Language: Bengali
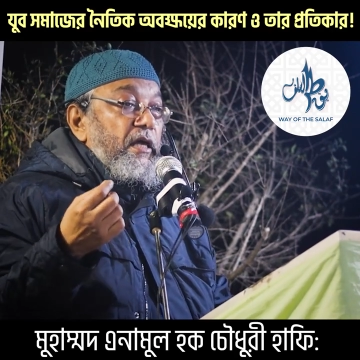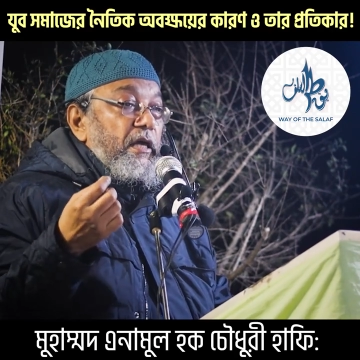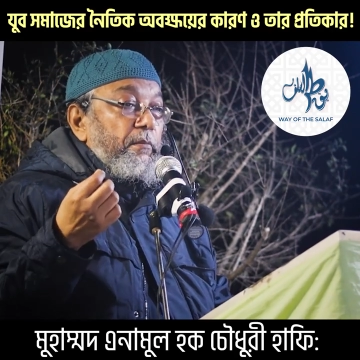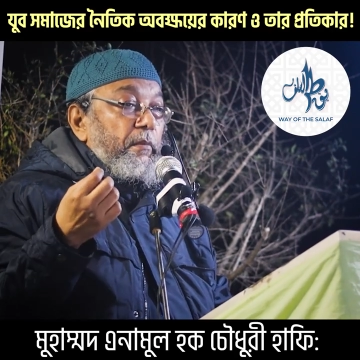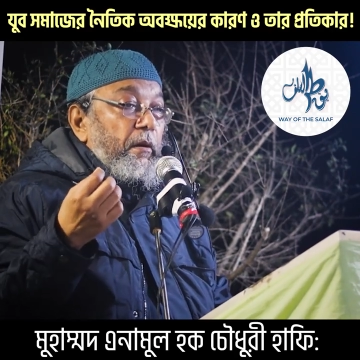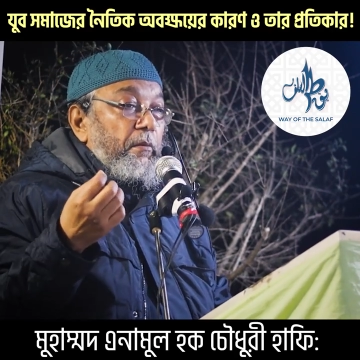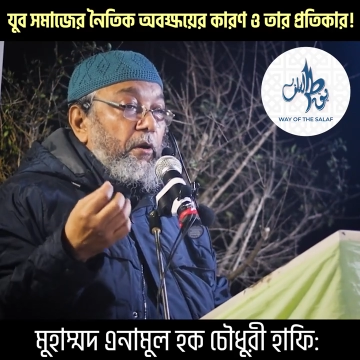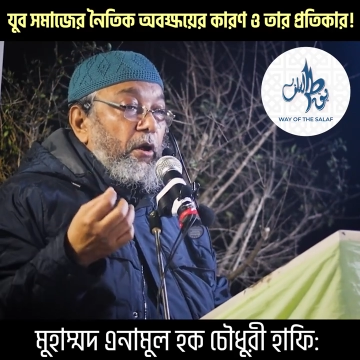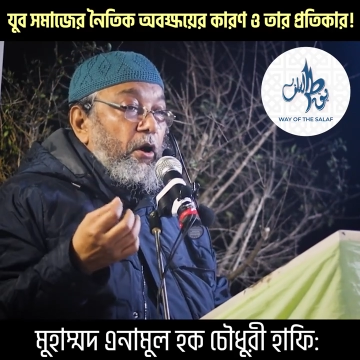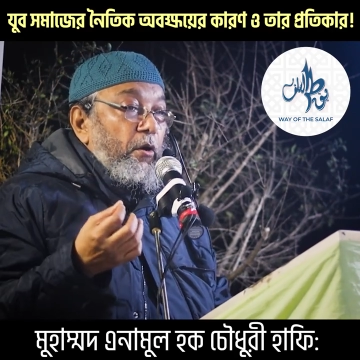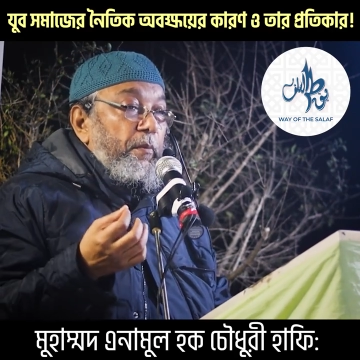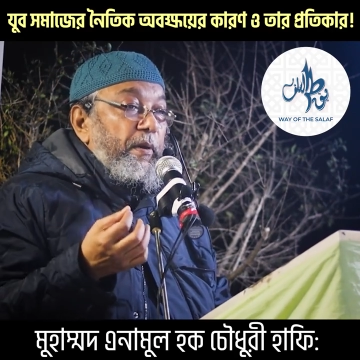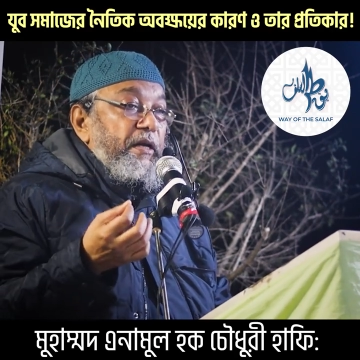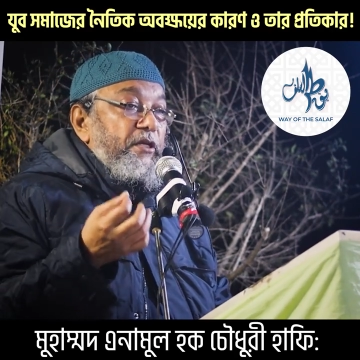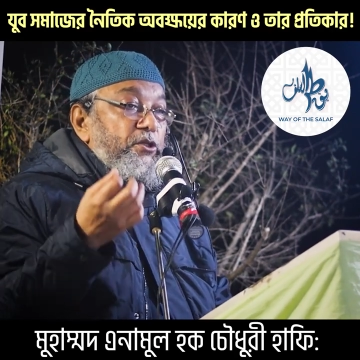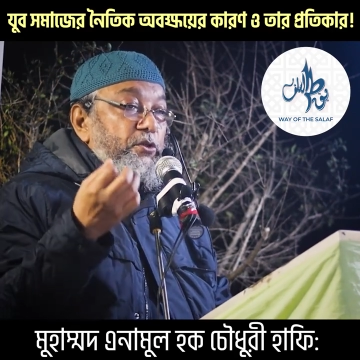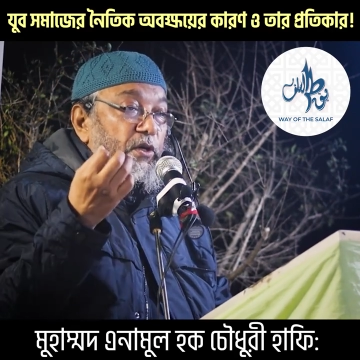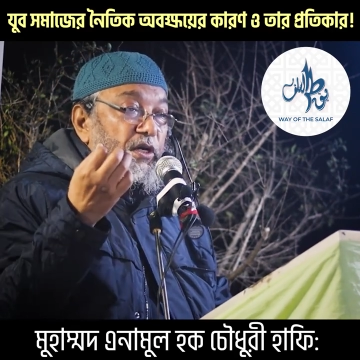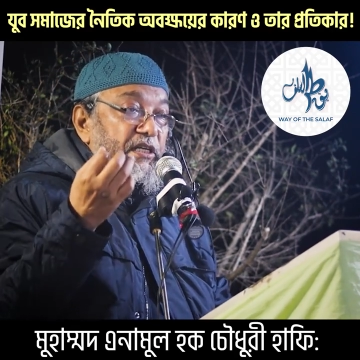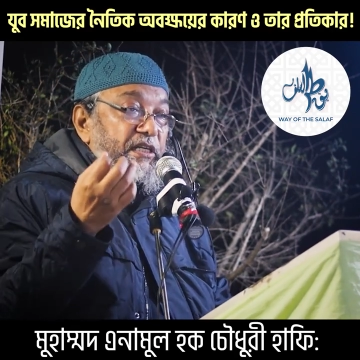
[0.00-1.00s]
ইমাম নবাবির
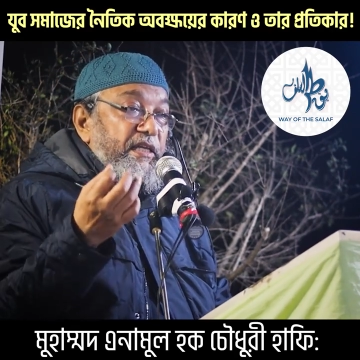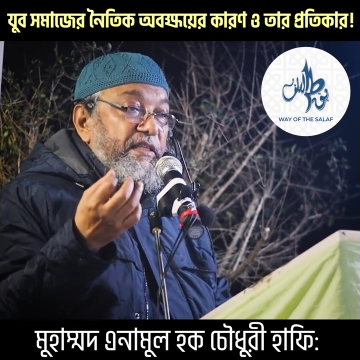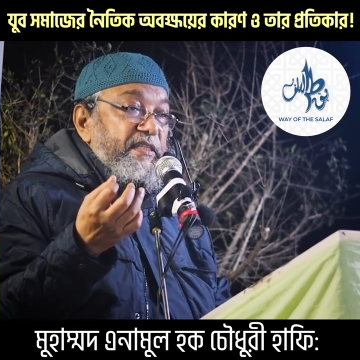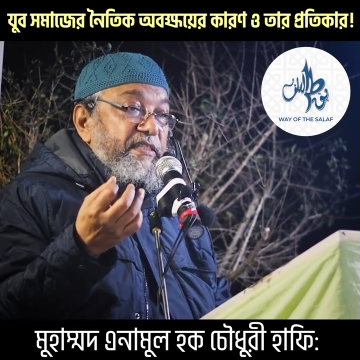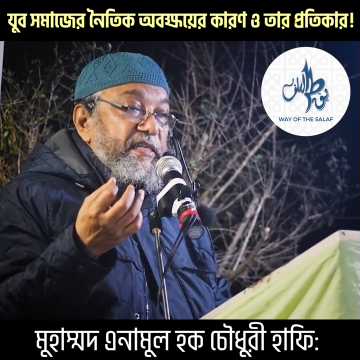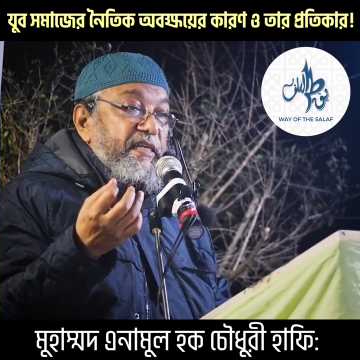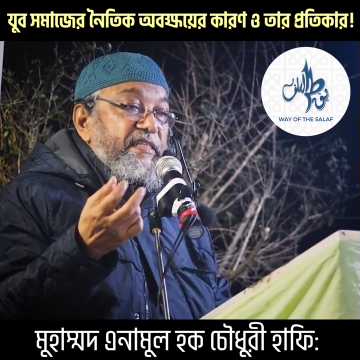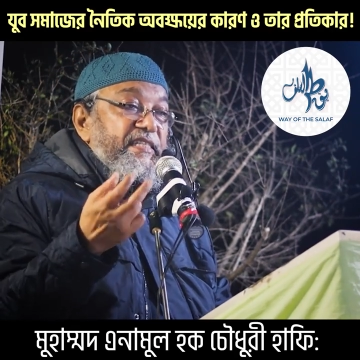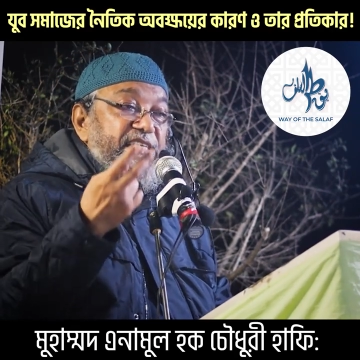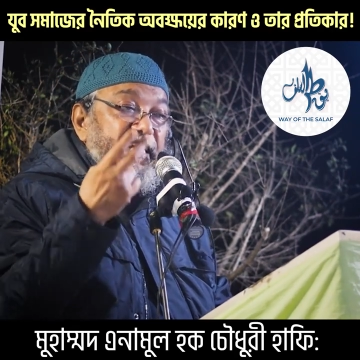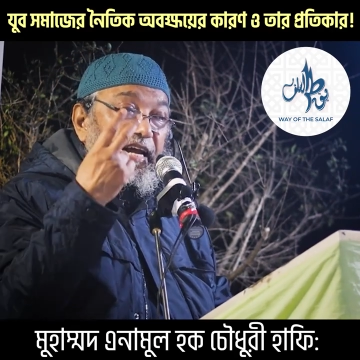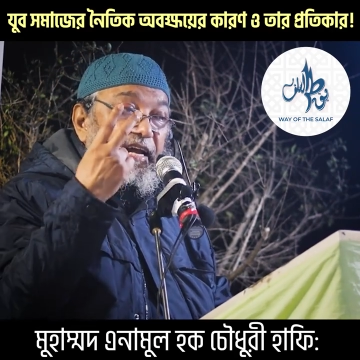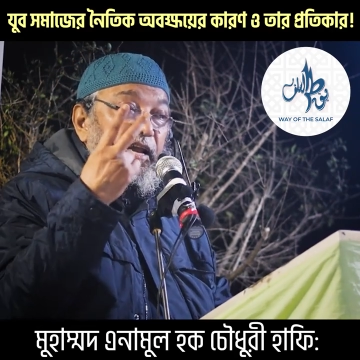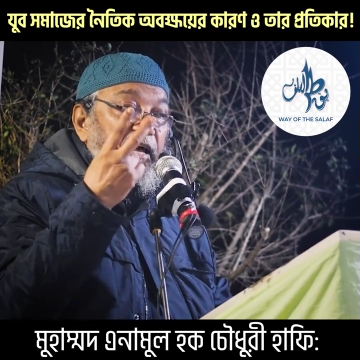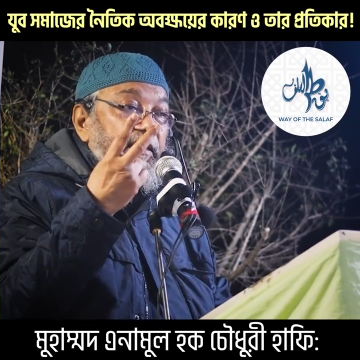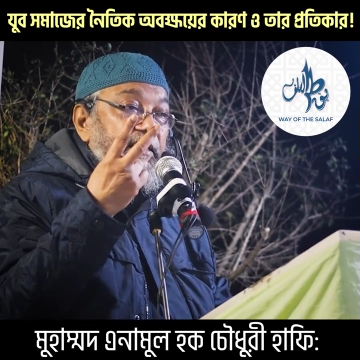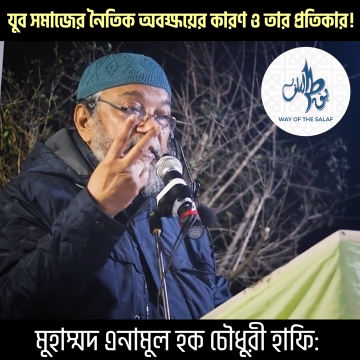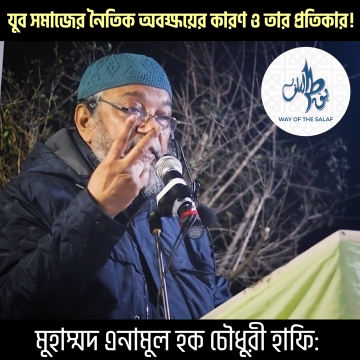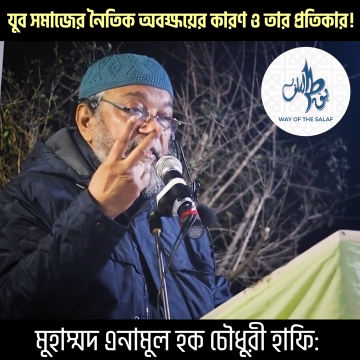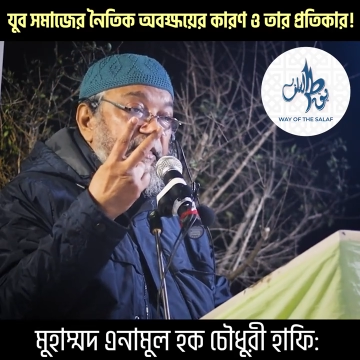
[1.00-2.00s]
চল্লিশ হাদিসের সেকেন্ড
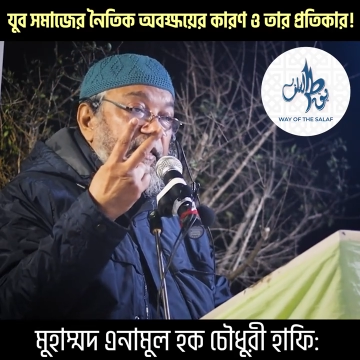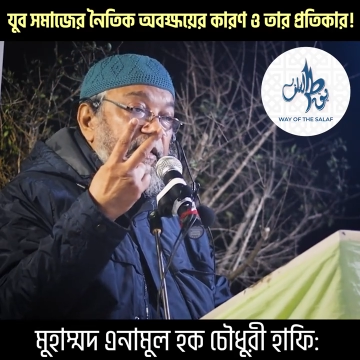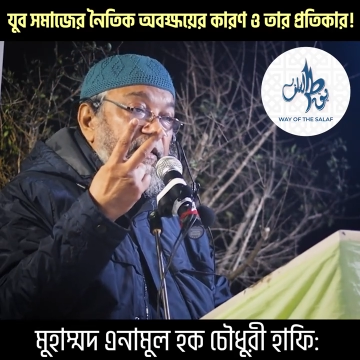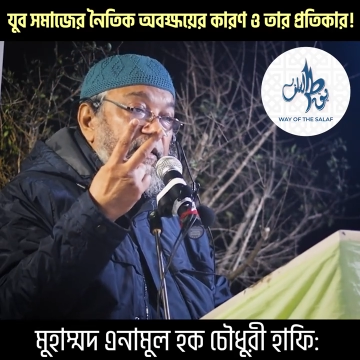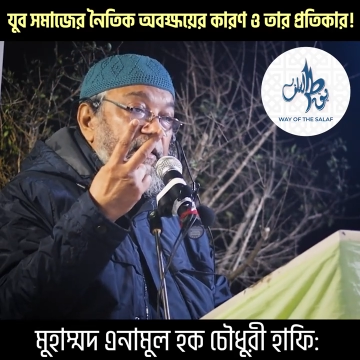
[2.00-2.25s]
হাদিসটা